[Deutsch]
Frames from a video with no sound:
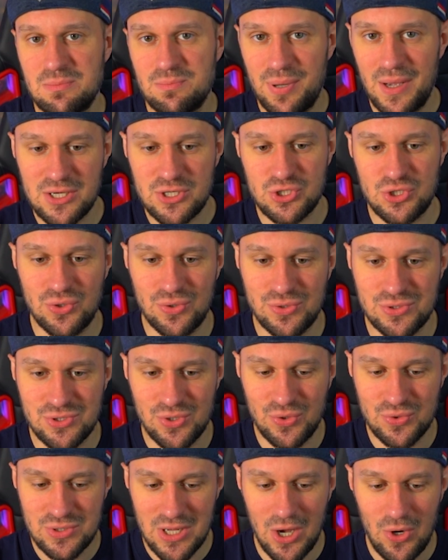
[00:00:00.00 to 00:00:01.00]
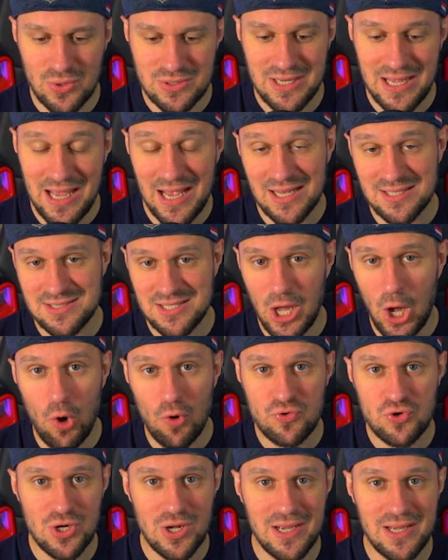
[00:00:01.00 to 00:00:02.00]
Patch Notes und auch der erste
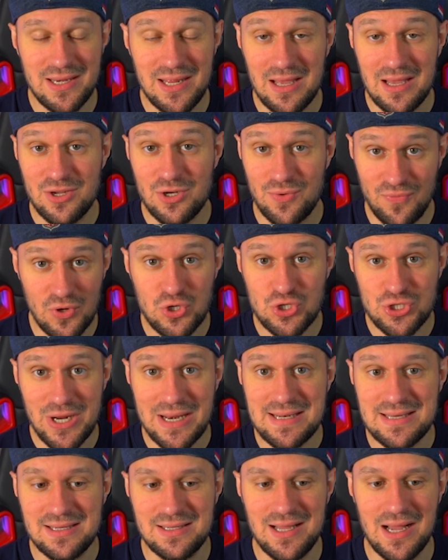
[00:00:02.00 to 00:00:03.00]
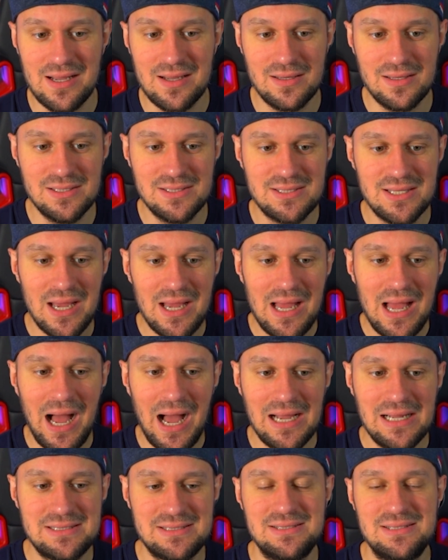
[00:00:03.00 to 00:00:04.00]
Aufschrei, der vonstatten gegangen ist,
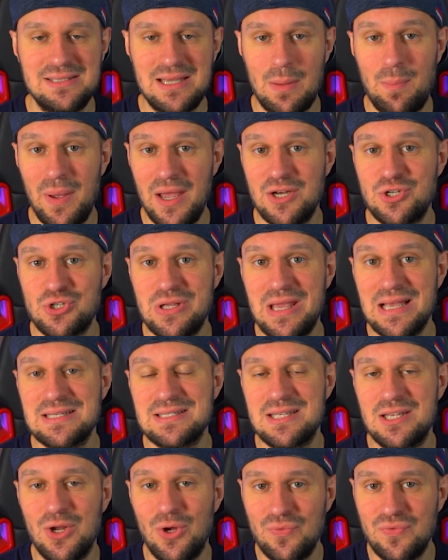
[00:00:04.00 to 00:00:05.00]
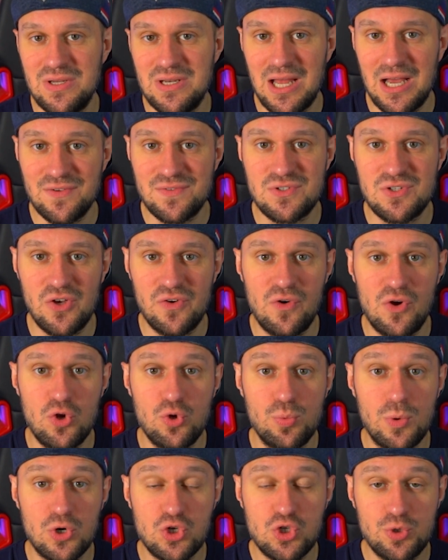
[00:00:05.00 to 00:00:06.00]
als der Patch gestern auf die Live-Server
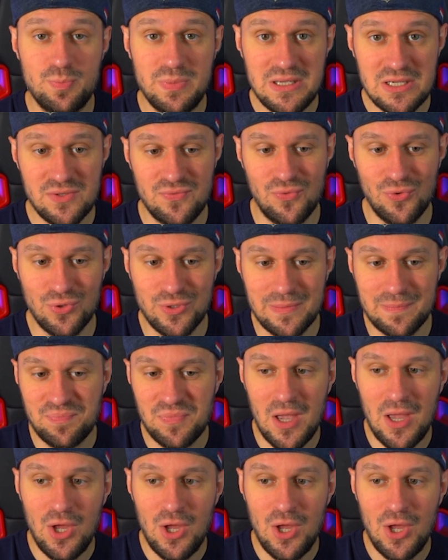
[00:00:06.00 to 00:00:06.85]
überspielt wurde.